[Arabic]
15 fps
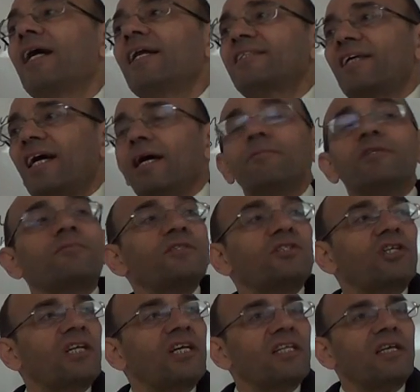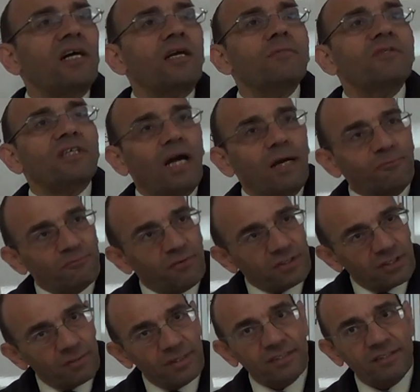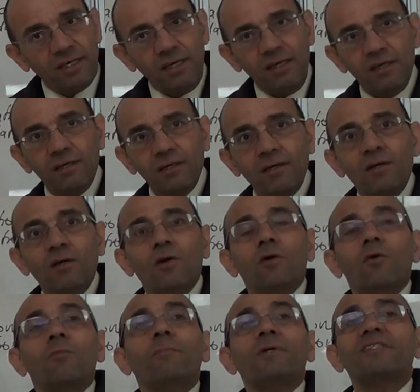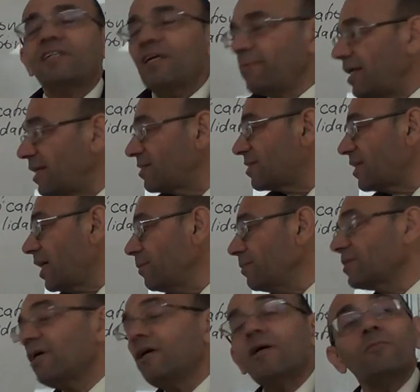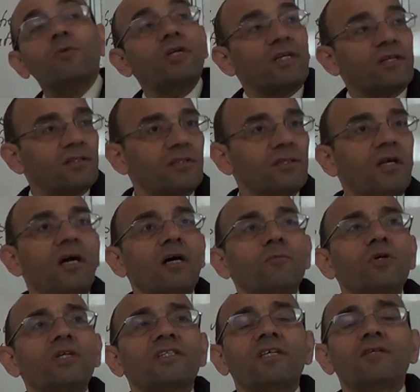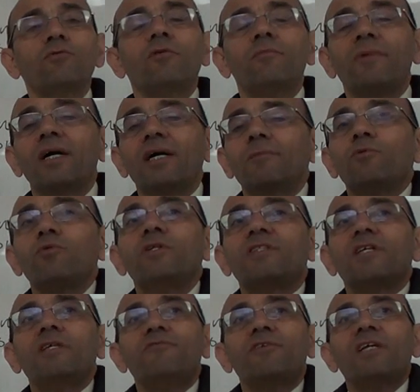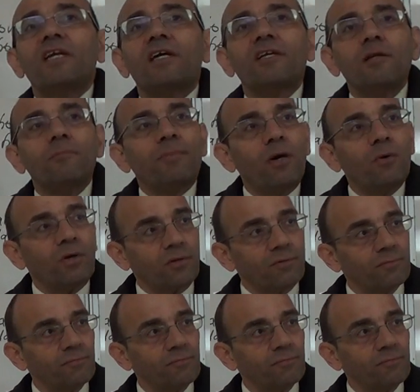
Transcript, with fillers: أنا سحبت من شركة الكهرباء سحبت فاندمنتال بس كمان سحبت هارمونكس الهارمونكس هدول ما عملوا لي ديليفري لريل باور